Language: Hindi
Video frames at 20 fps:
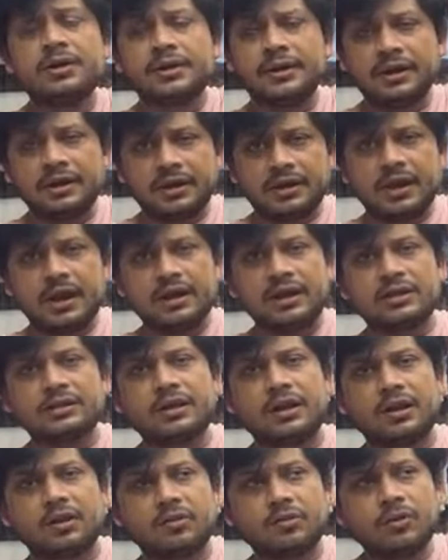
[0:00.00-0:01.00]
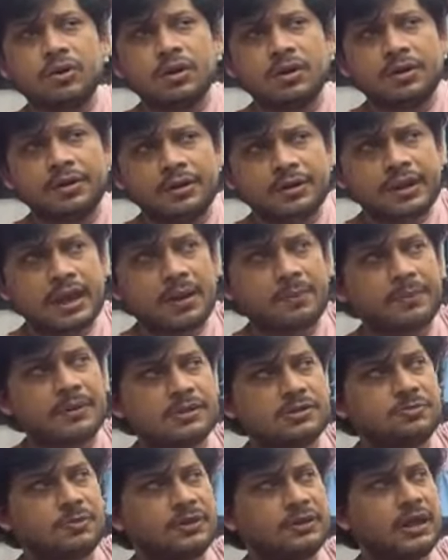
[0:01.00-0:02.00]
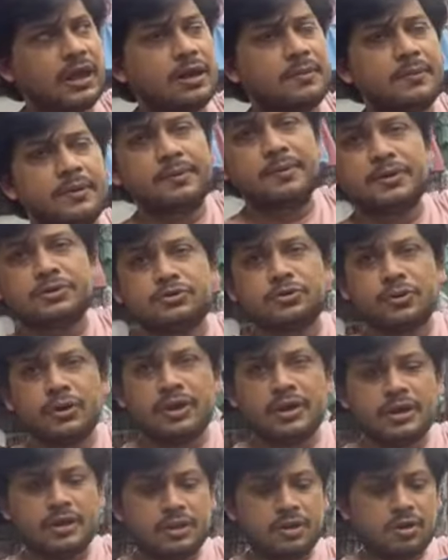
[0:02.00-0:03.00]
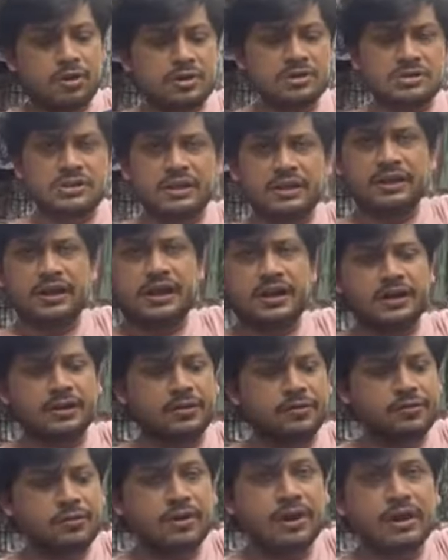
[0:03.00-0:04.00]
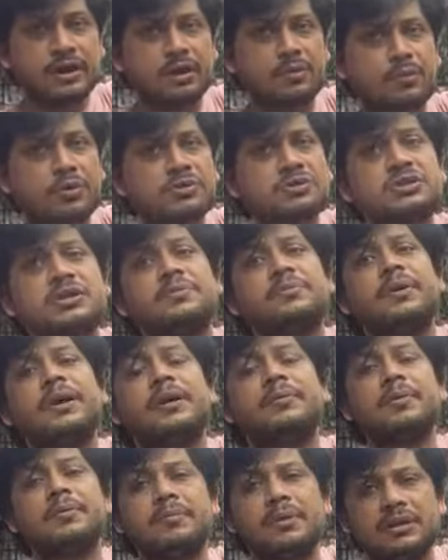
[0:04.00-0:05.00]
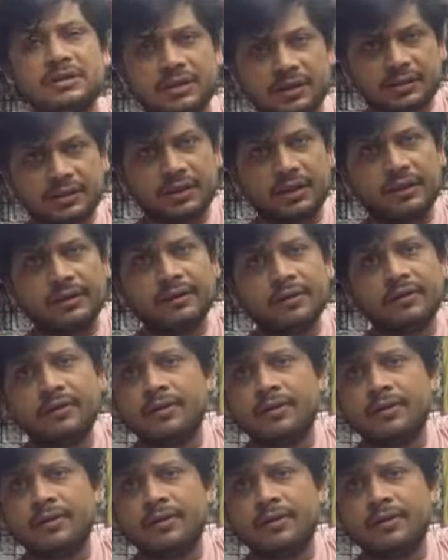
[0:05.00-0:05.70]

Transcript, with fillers: ये दिखाना जा रहा हूँ कि आप किस्मत गारमेंट में जुड़े रहिए और इस तरीके के न्यू न्यू आइटम और चीप रेट में मिल सकते हैं